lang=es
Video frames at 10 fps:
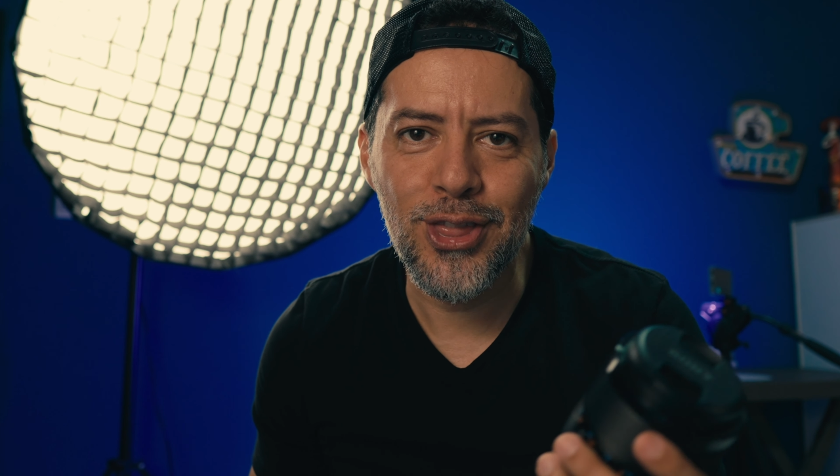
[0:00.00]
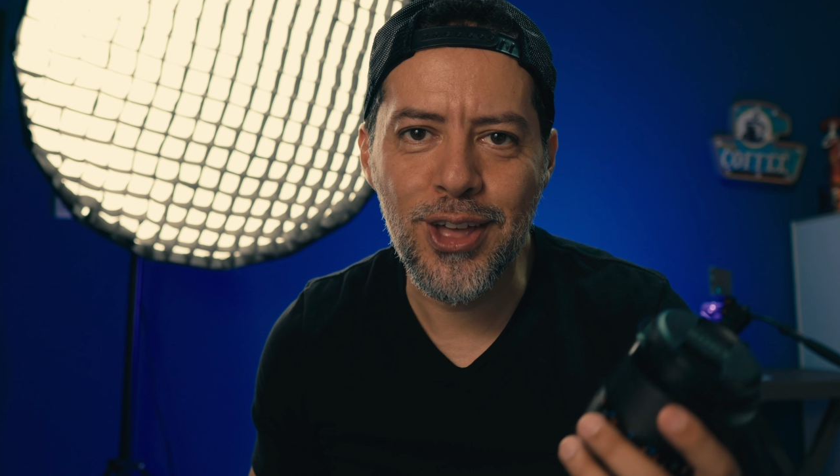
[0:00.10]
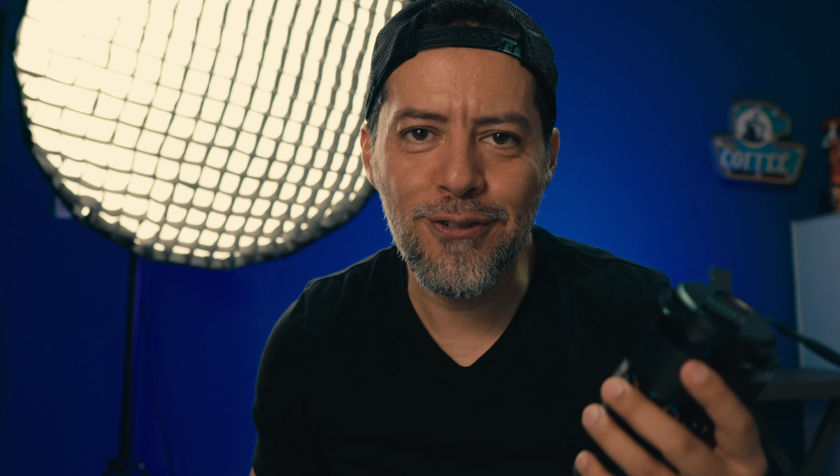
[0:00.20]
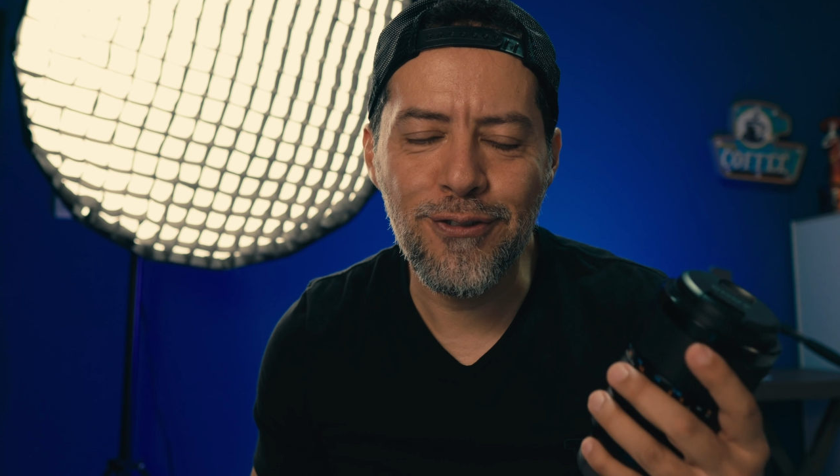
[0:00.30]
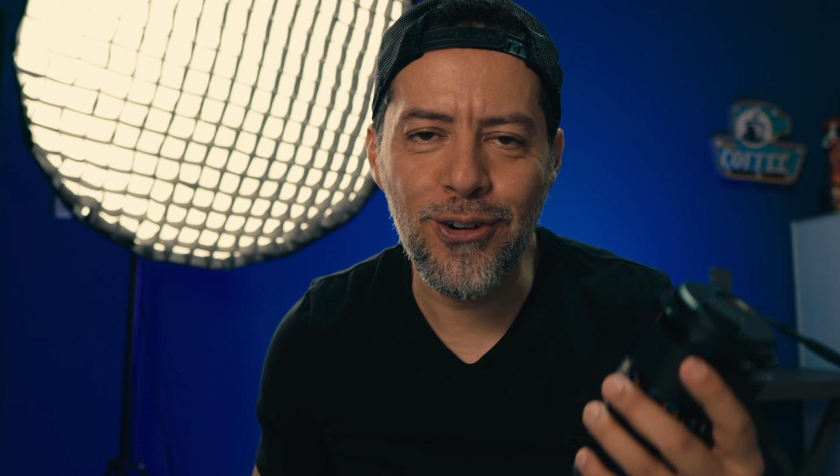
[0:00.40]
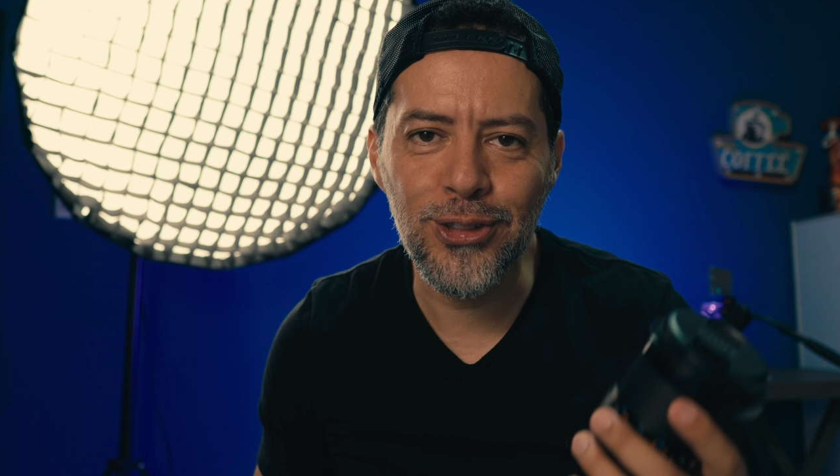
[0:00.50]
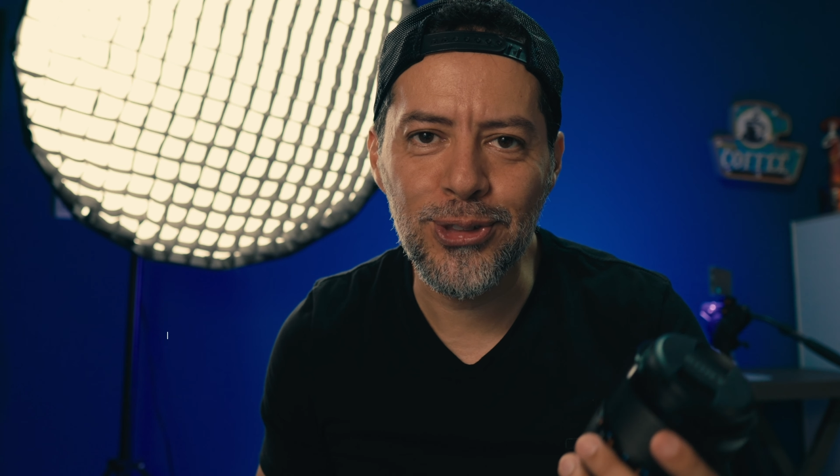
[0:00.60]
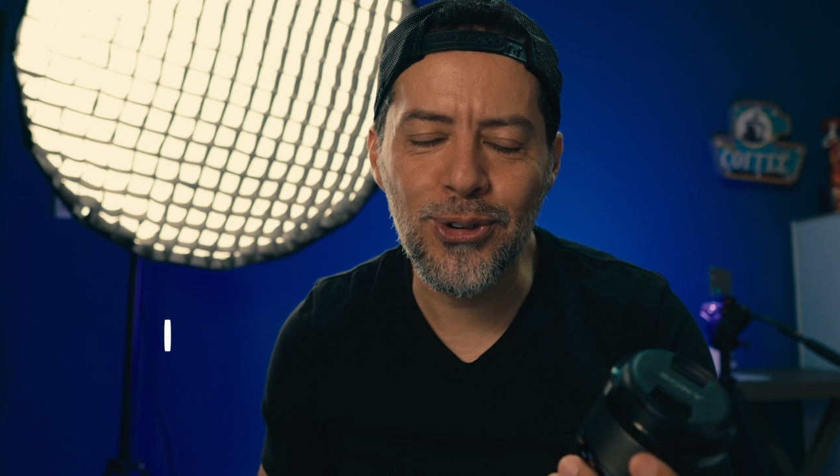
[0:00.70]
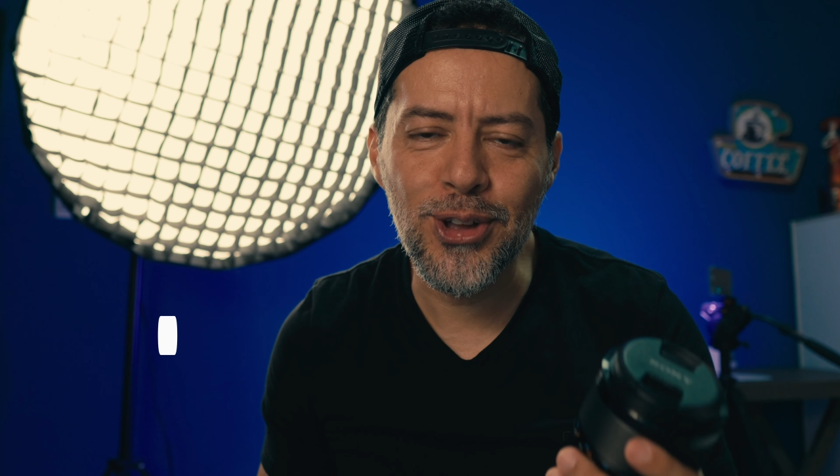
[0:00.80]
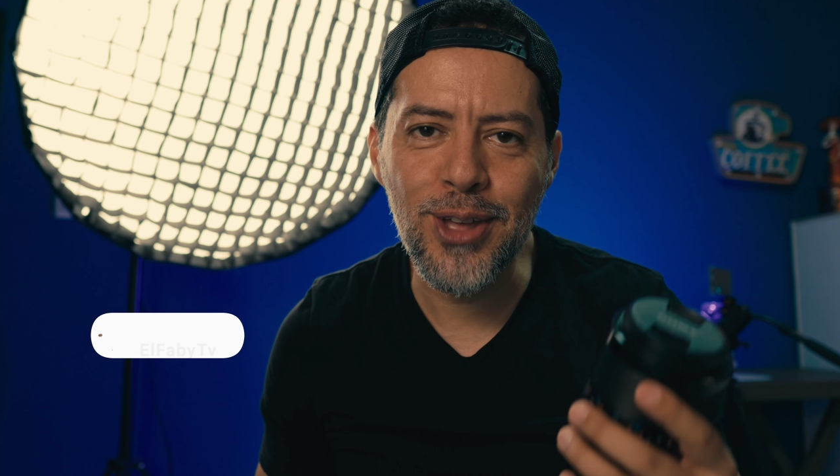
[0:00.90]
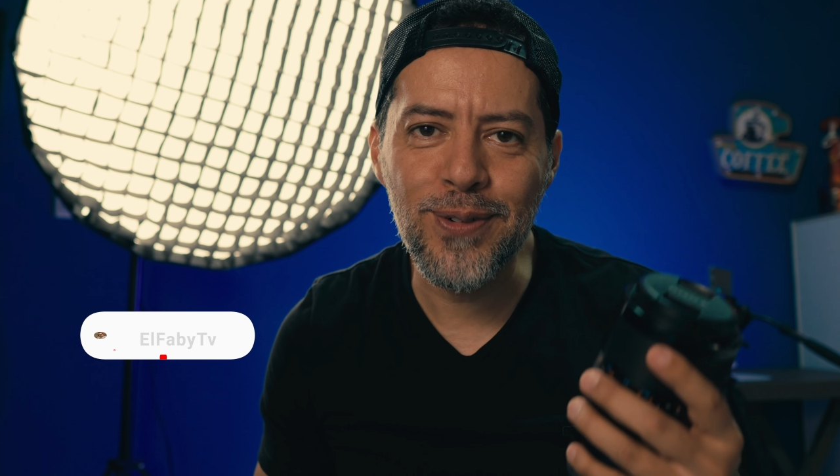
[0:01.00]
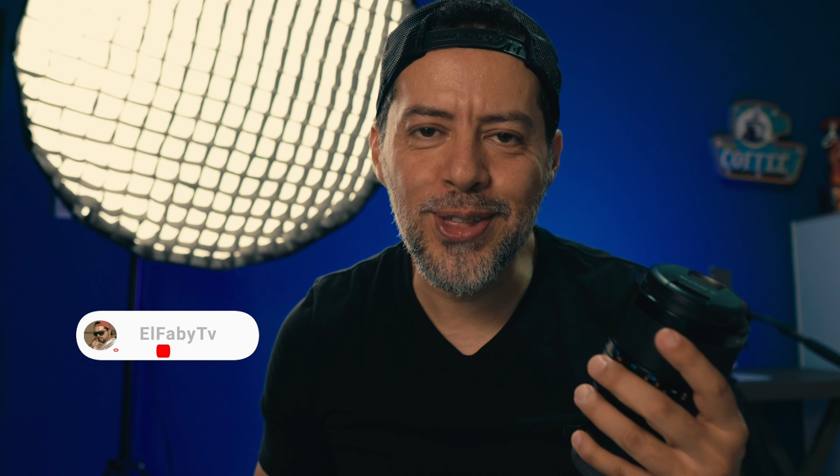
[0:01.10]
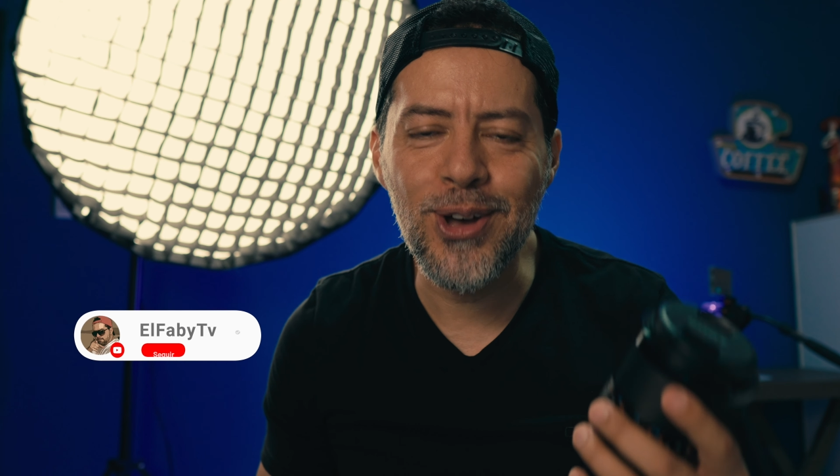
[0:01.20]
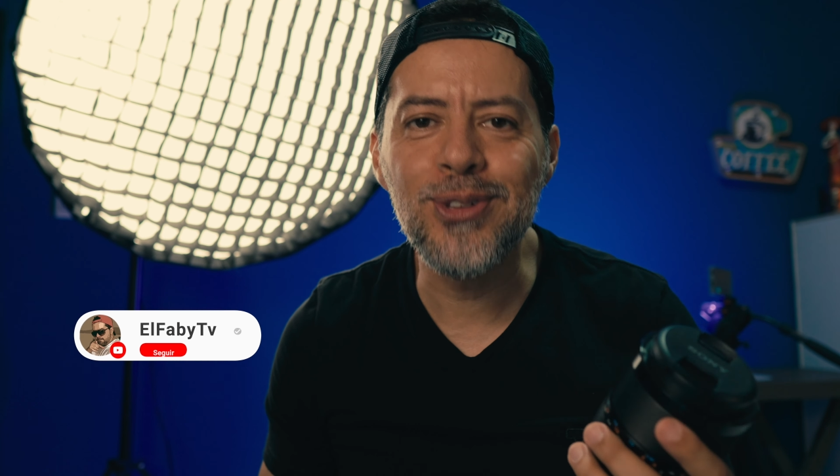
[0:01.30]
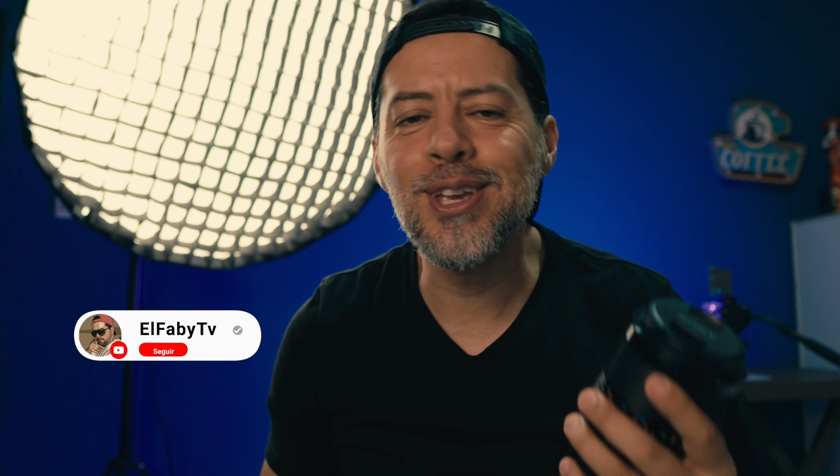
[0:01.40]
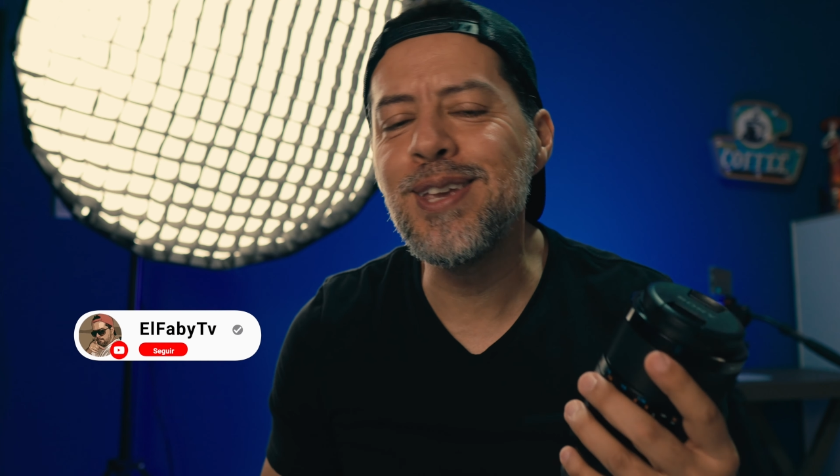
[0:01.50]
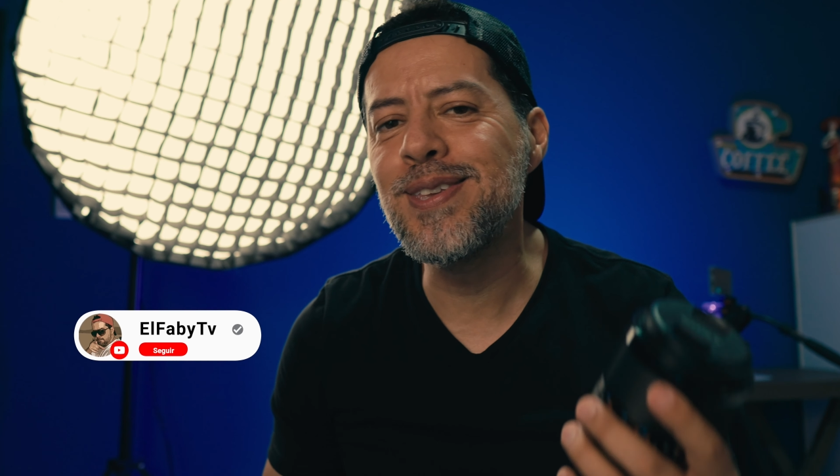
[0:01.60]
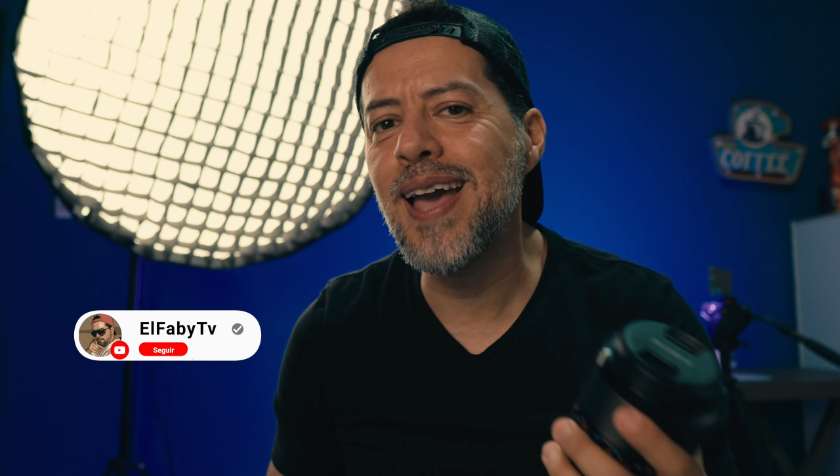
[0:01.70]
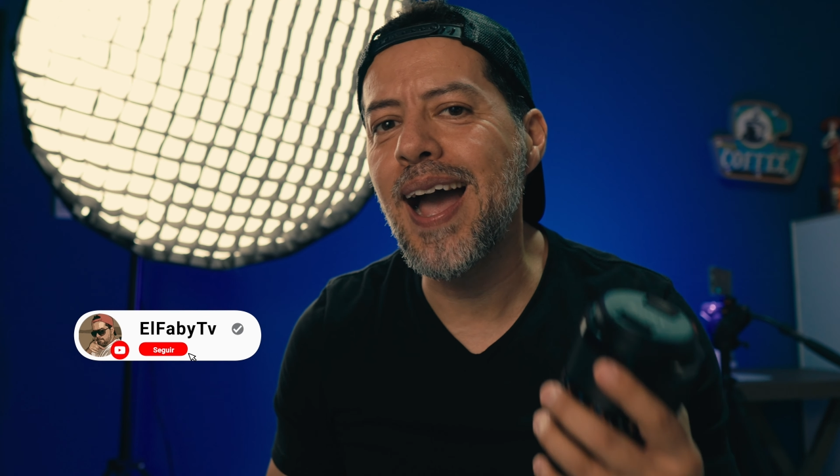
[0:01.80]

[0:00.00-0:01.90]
de foto y de videos hice